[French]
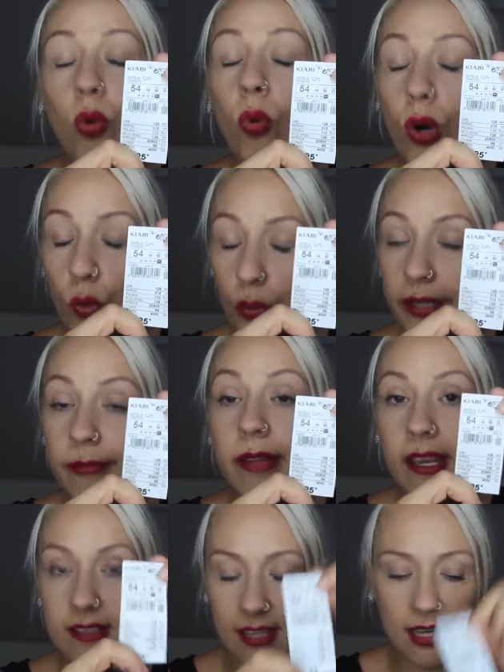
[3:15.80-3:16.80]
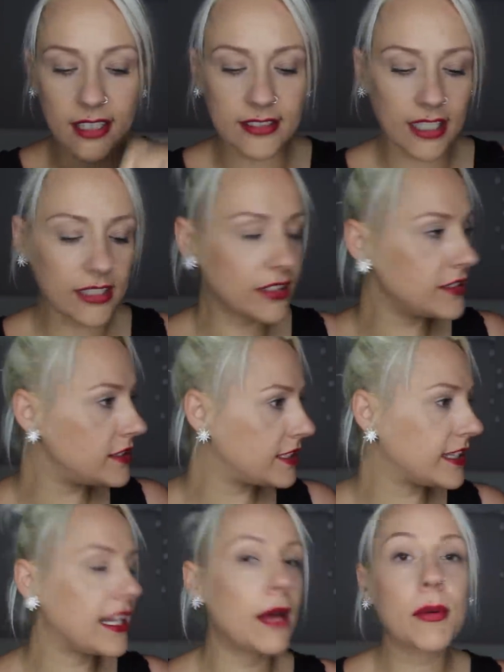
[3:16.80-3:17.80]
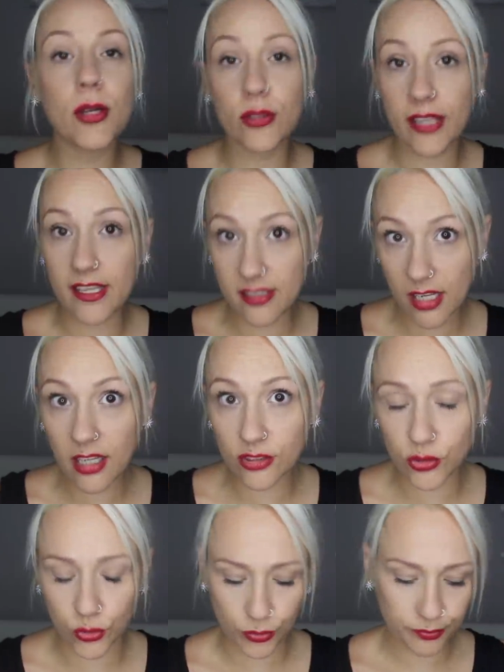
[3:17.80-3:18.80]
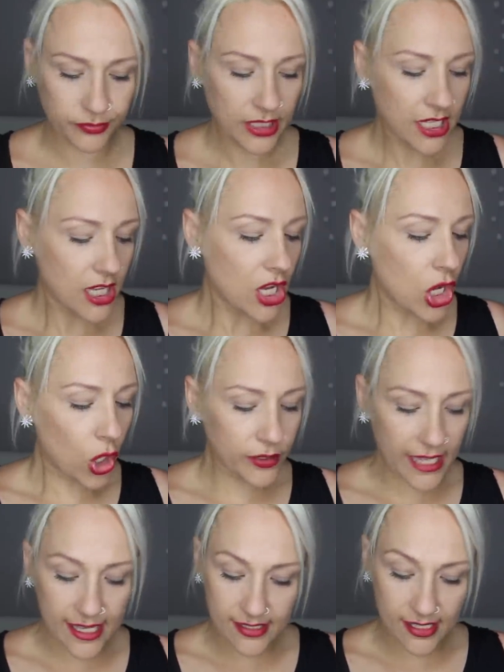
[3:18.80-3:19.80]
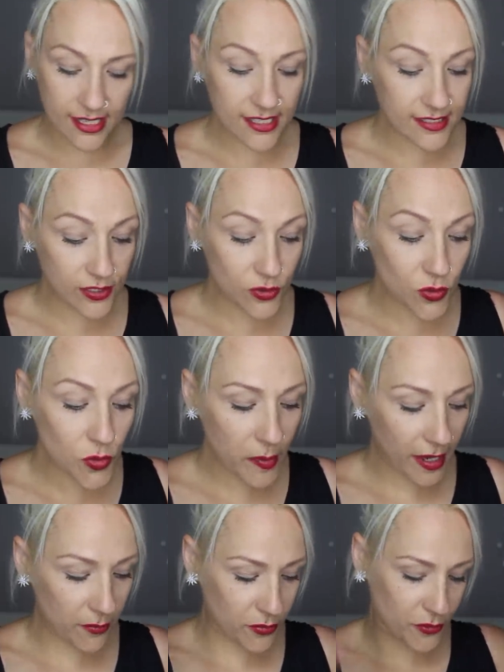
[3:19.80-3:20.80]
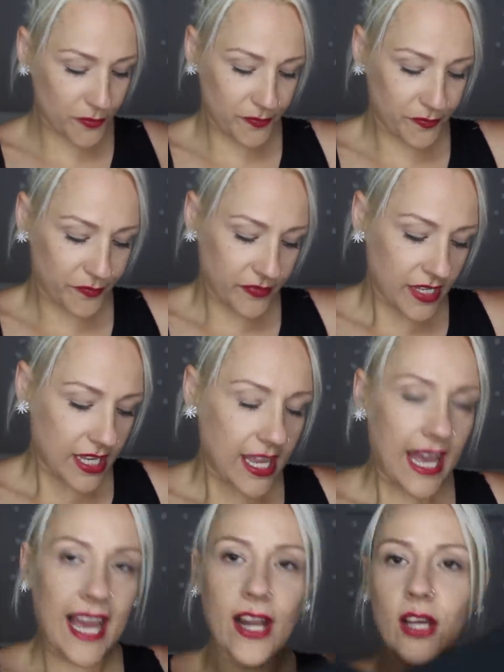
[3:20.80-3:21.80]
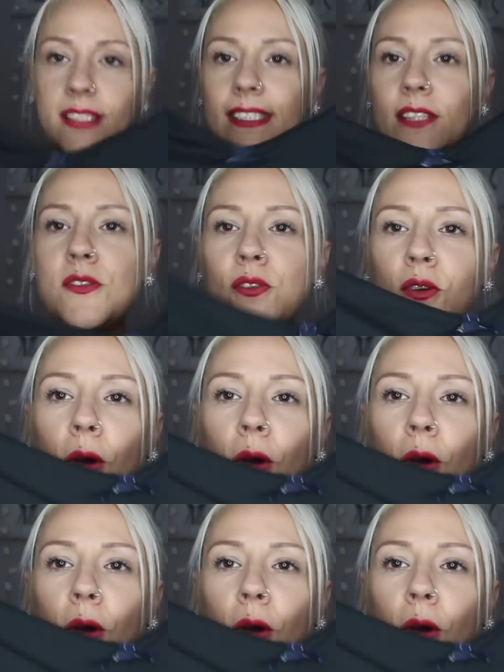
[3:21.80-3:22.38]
Oui, oui, taille 54. Tissane, elle a pris le taille 52. On a essayé, c'est super beau. Alors c'est une